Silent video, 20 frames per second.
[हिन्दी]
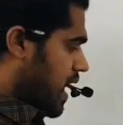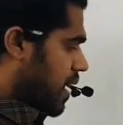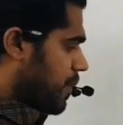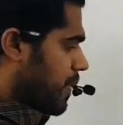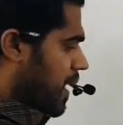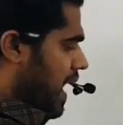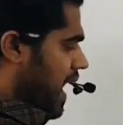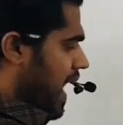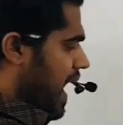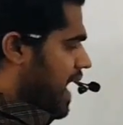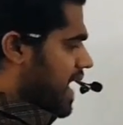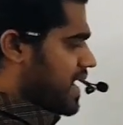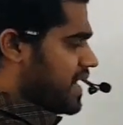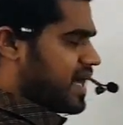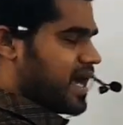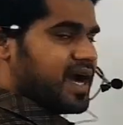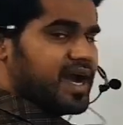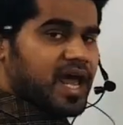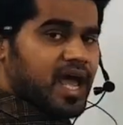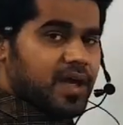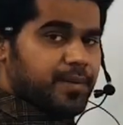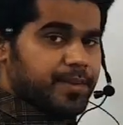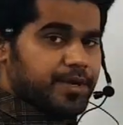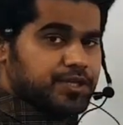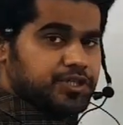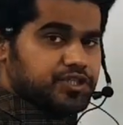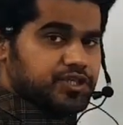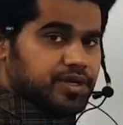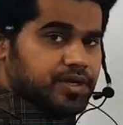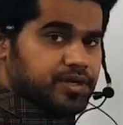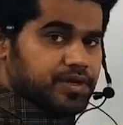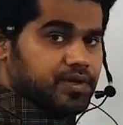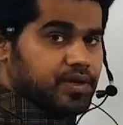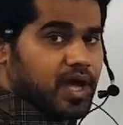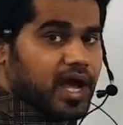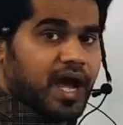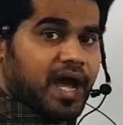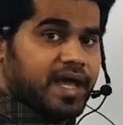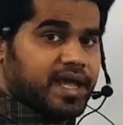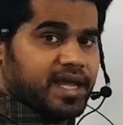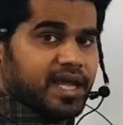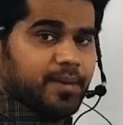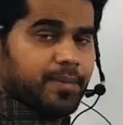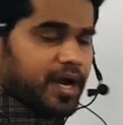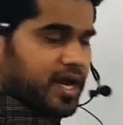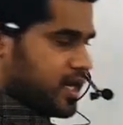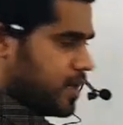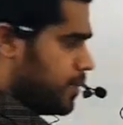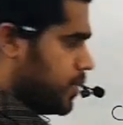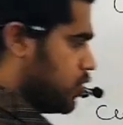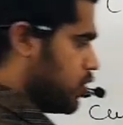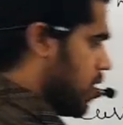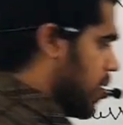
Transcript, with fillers: अब आय का डायमेंशन आय के बारे में